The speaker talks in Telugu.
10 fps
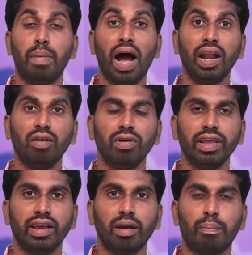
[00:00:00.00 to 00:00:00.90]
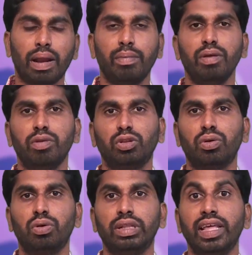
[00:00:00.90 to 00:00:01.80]
మానవుని యొక్క ప్రమేయంతో
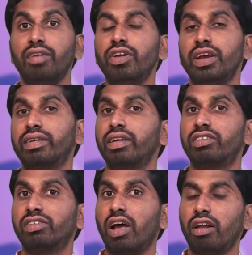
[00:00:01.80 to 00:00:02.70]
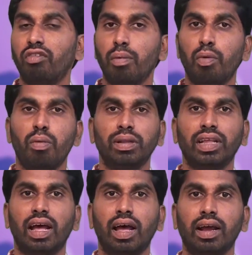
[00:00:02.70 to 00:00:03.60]
దేవుని యొక్క సార్వభౌమత